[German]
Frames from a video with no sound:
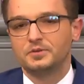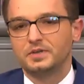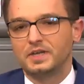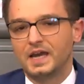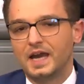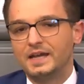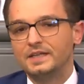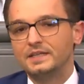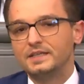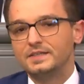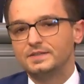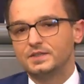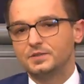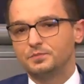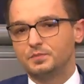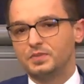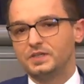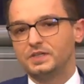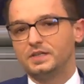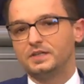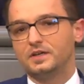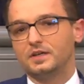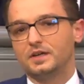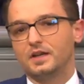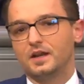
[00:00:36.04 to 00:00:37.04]
kann diese
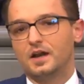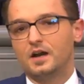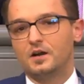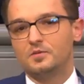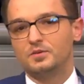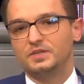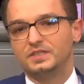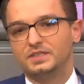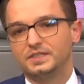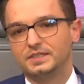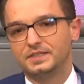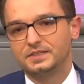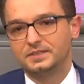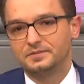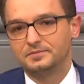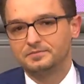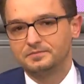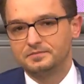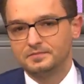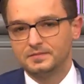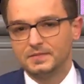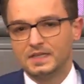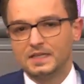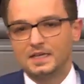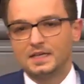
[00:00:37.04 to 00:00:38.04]
Bilder, glaube ich,
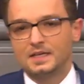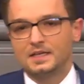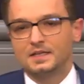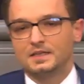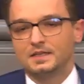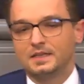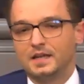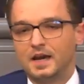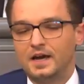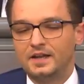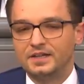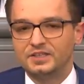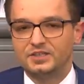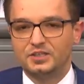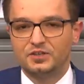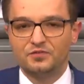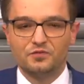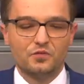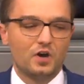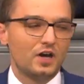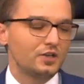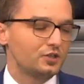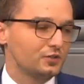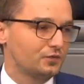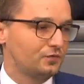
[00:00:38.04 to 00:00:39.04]
gar nicht
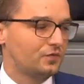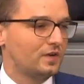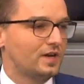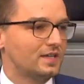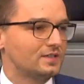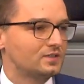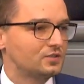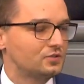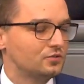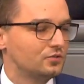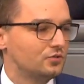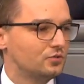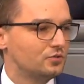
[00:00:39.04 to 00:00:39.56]
in Worte fassen.